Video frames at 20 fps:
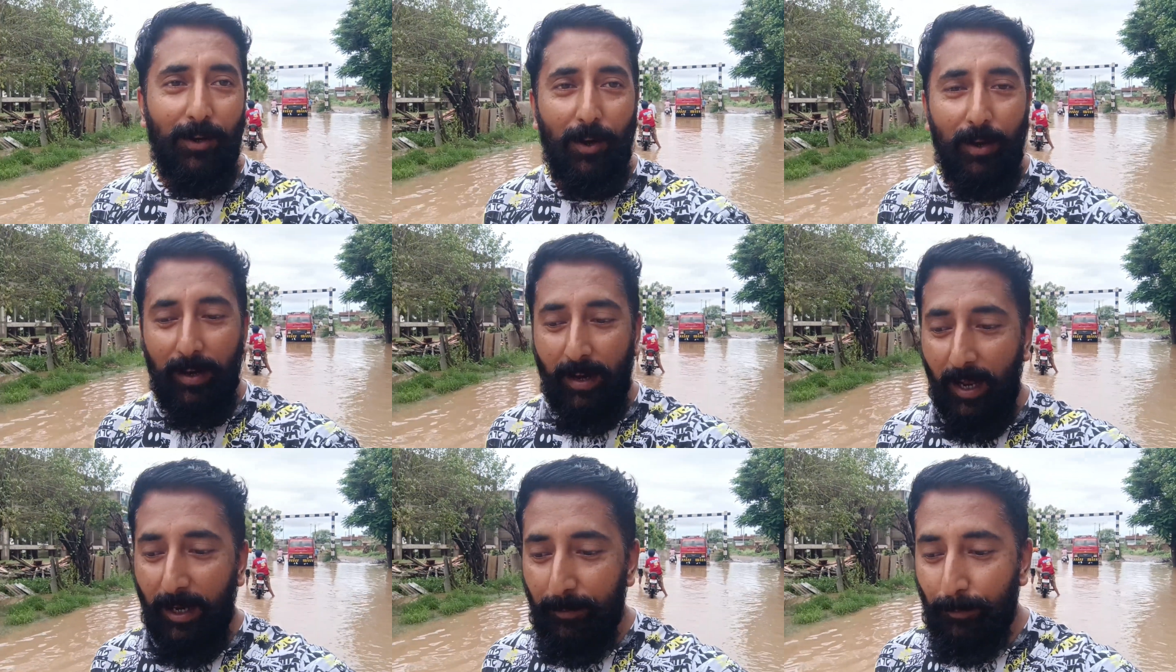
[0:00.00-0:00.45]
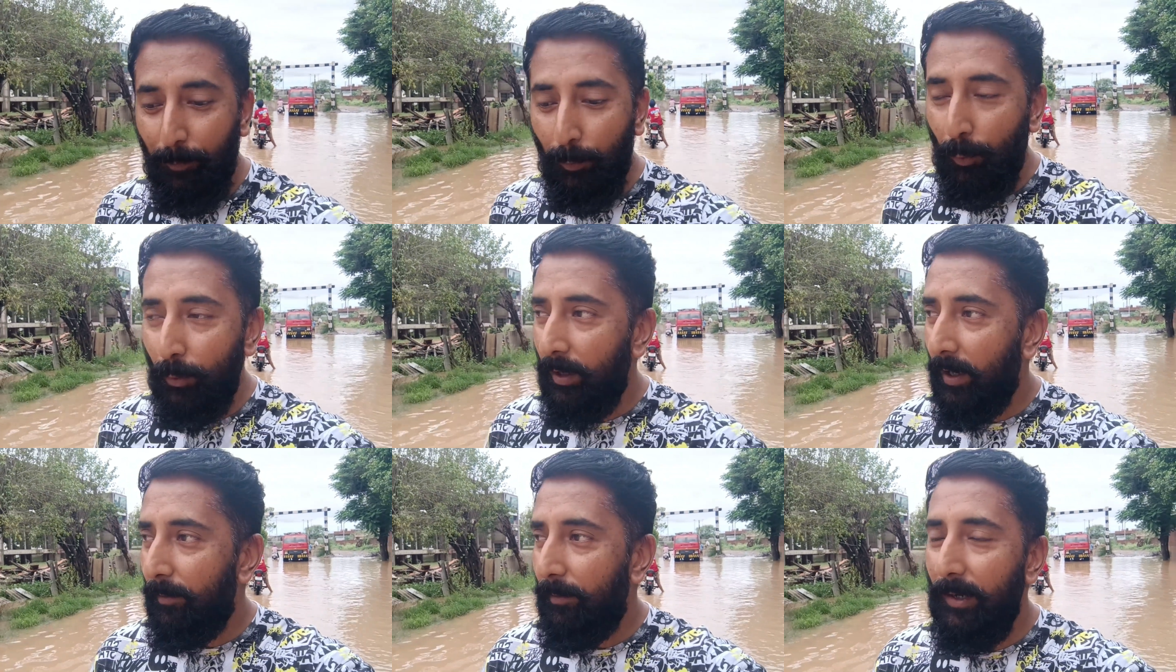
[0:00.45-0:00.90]
और आज
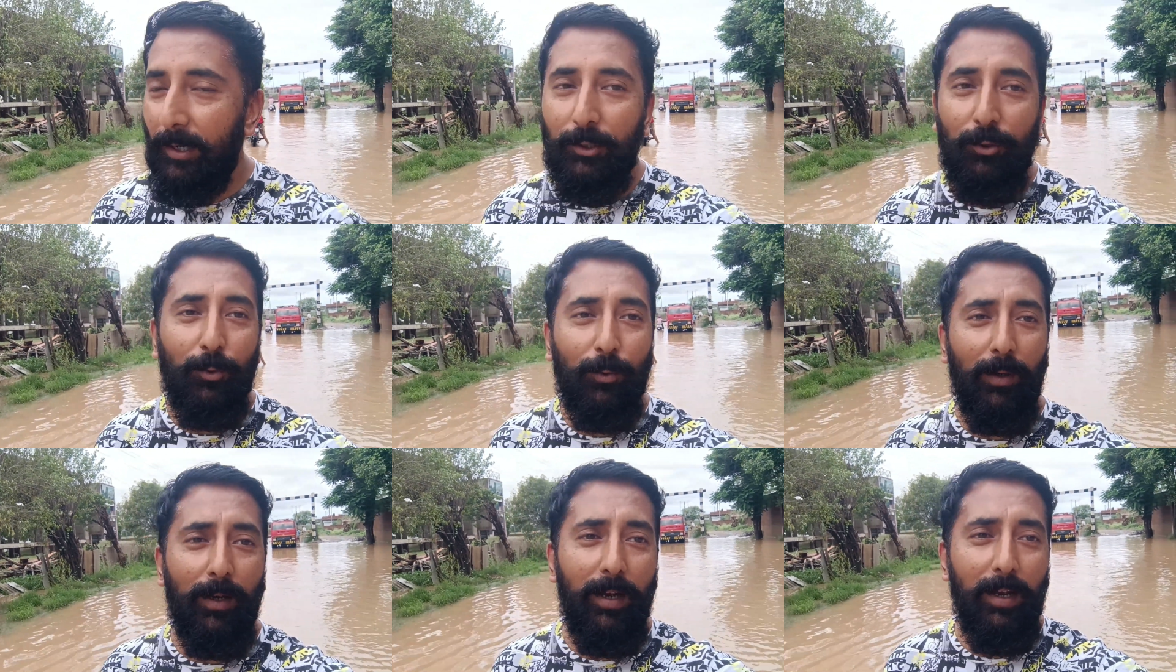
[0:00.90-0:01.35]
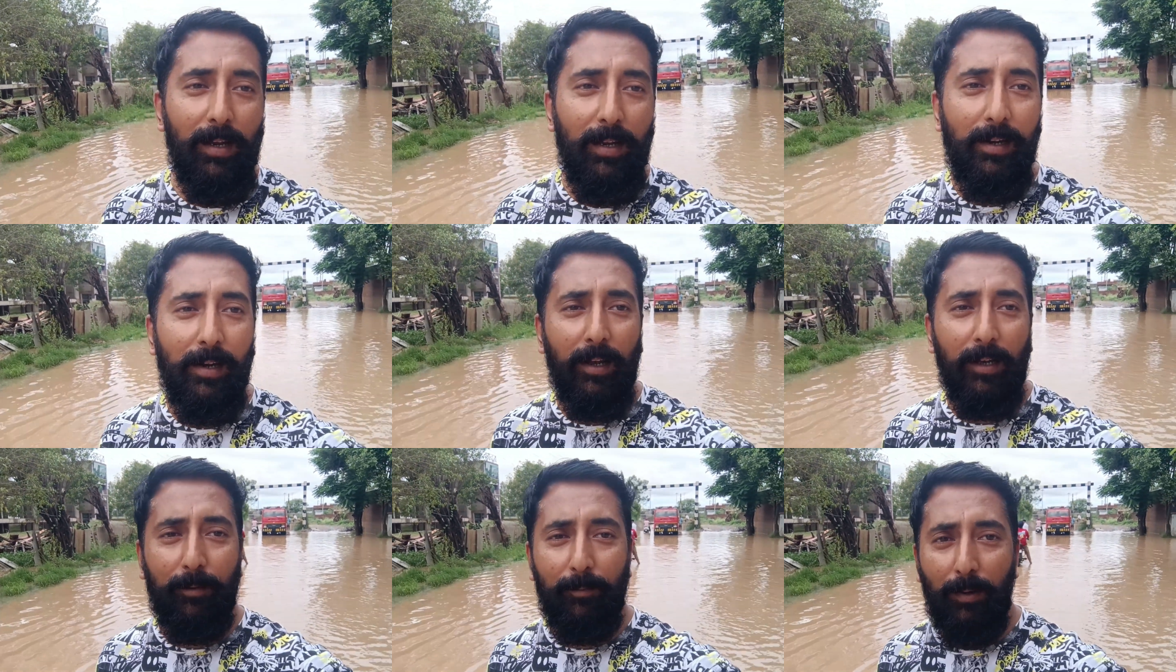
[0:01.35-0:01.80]
पूरा भर चुका है
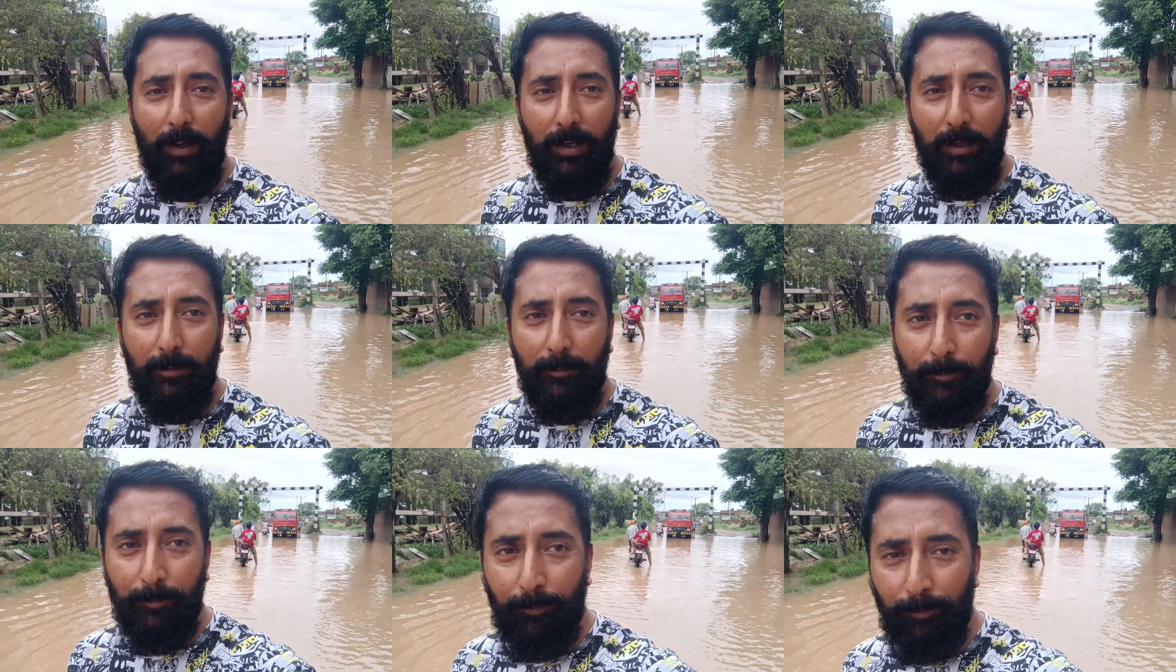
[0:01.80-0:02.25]
लगभग